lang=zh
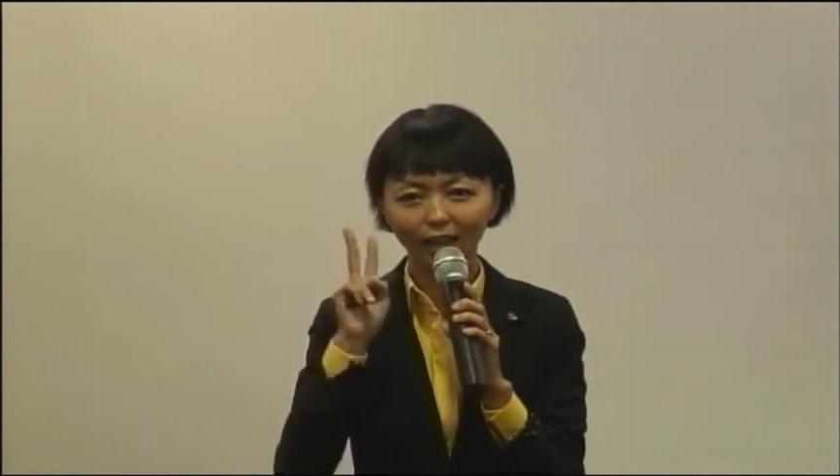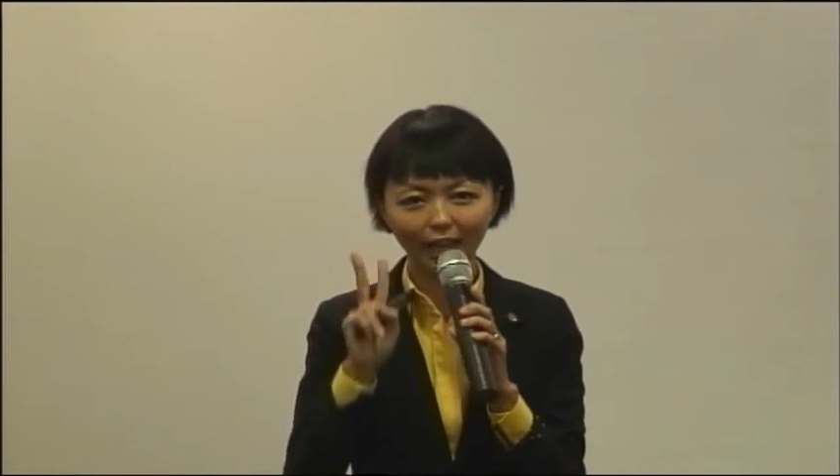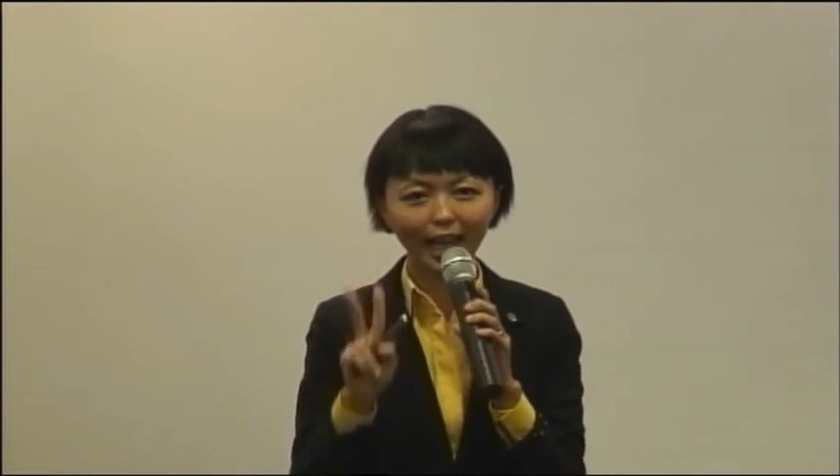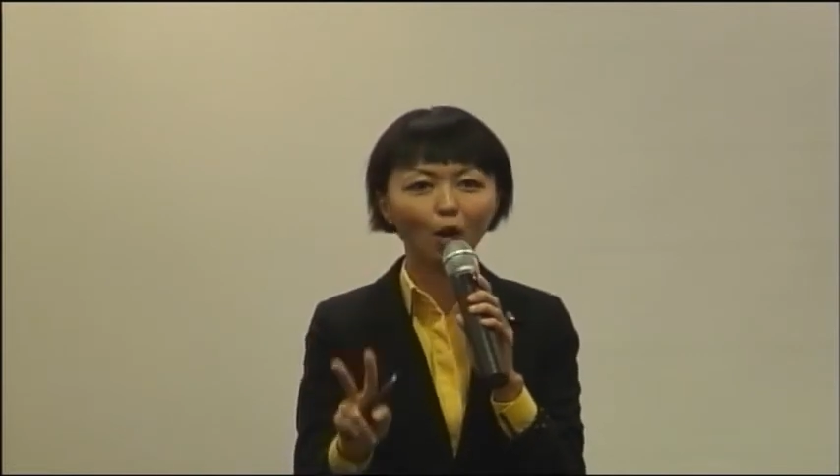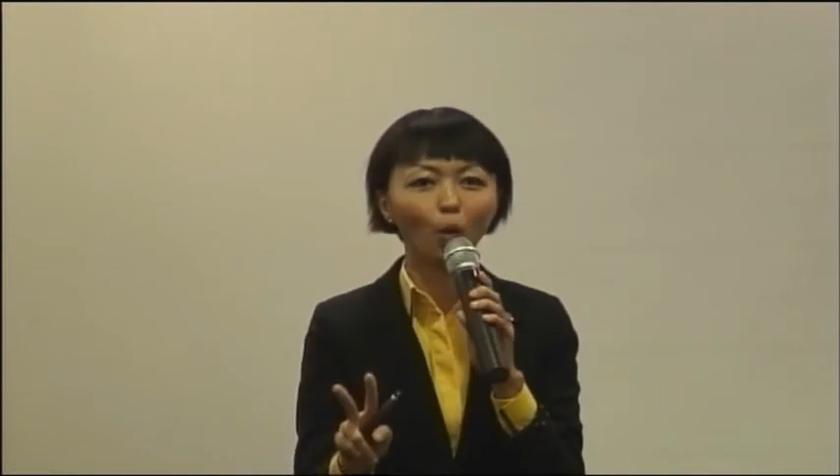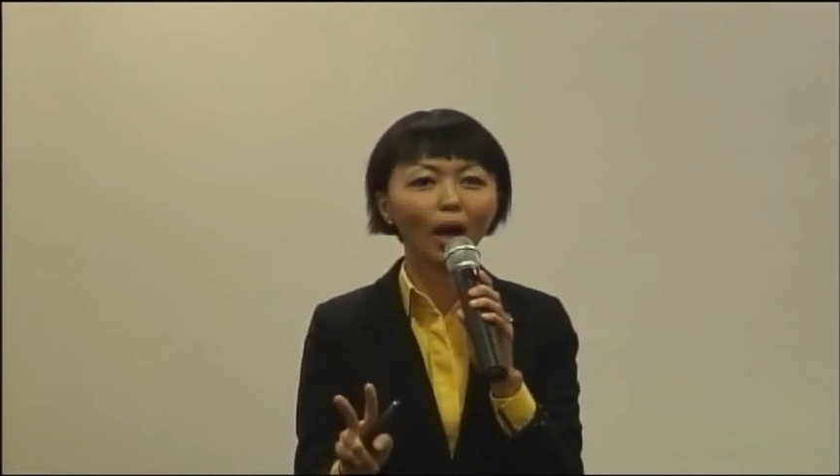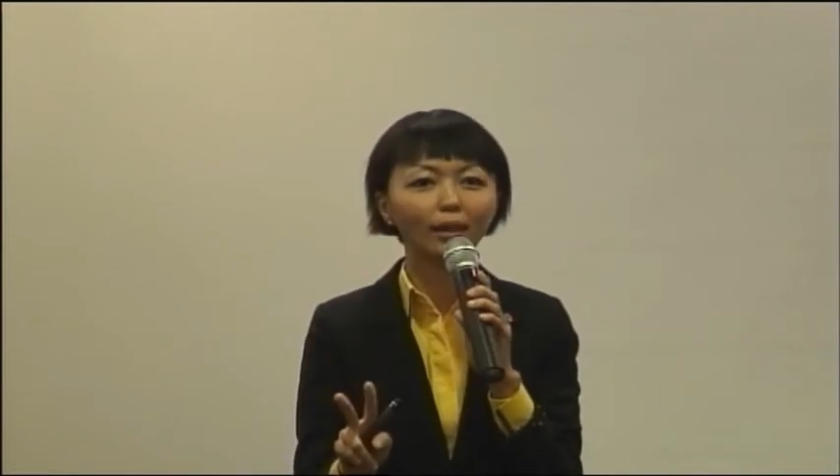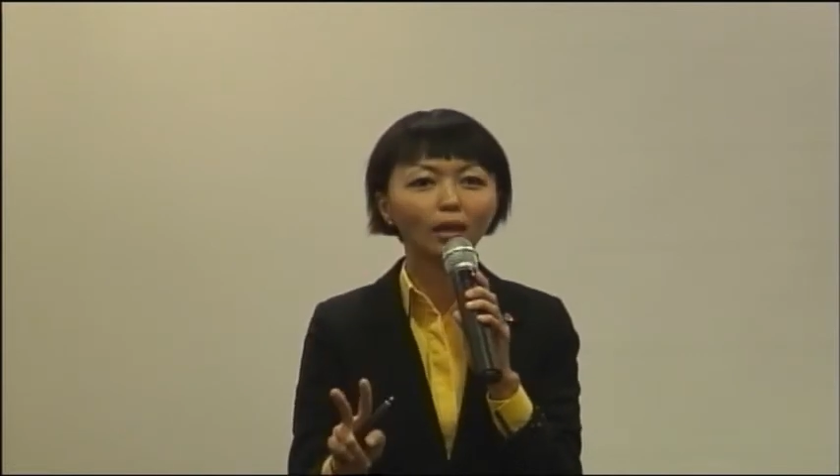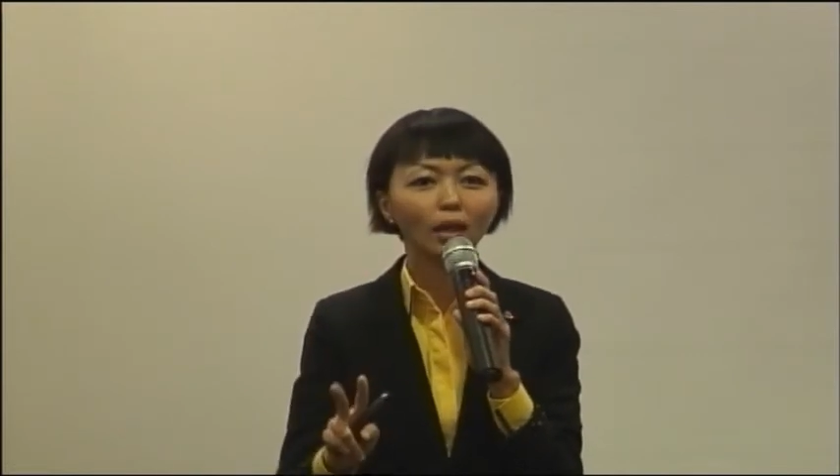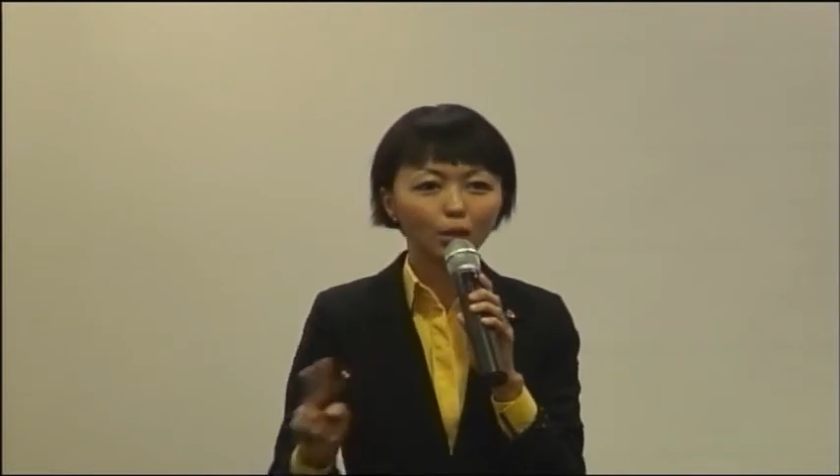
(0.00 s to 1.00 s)
了两罐，
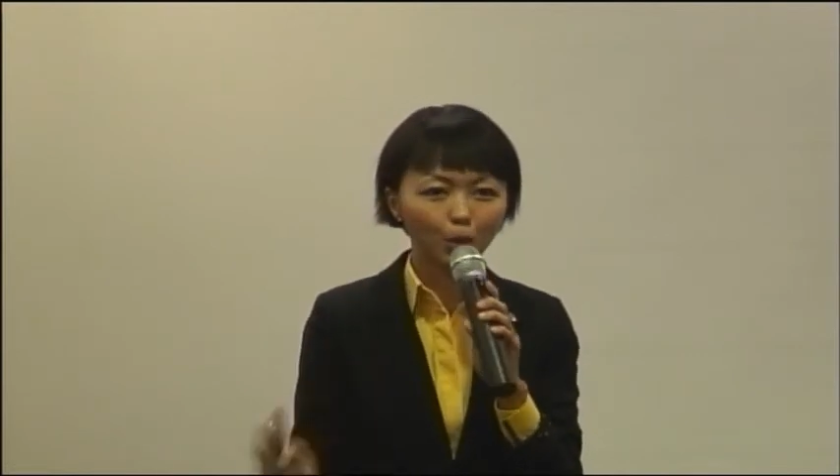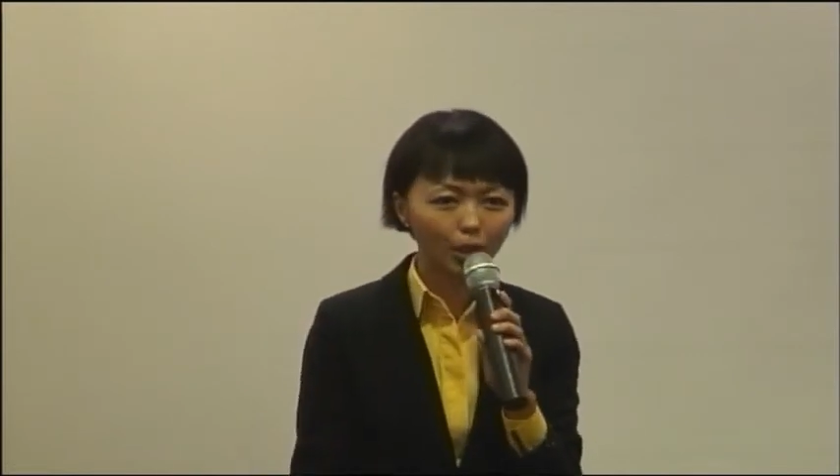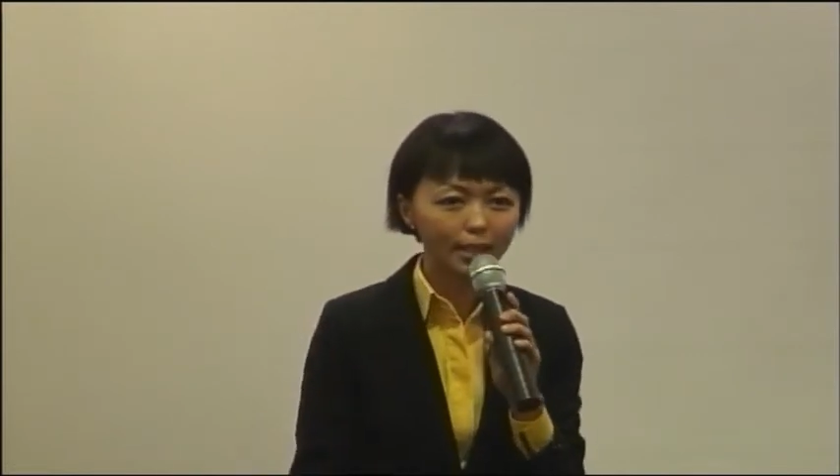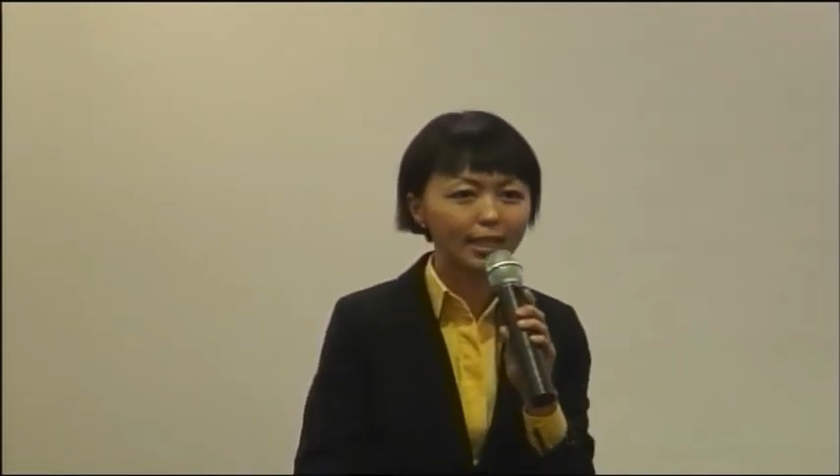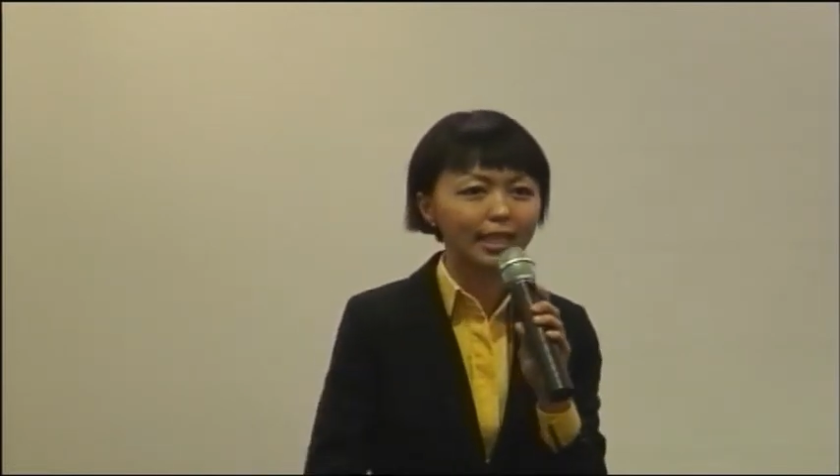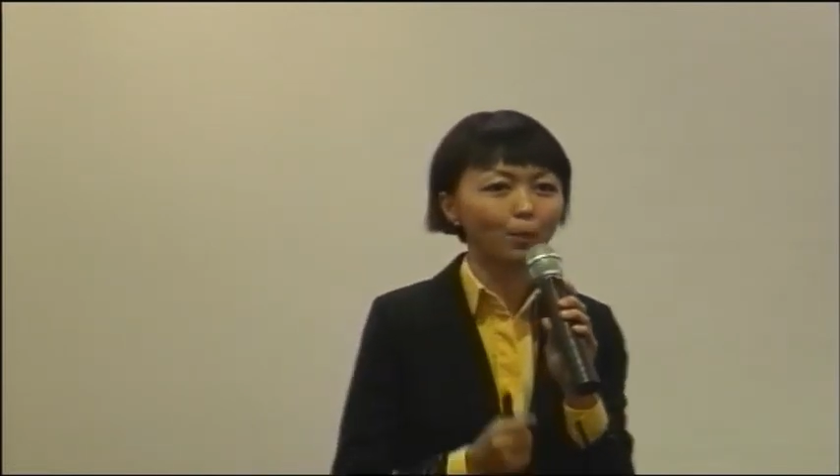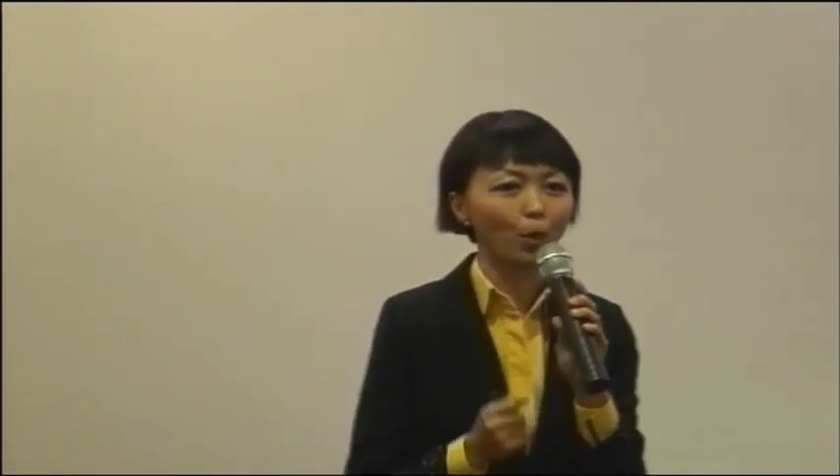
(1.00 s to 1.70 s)
就去新加坡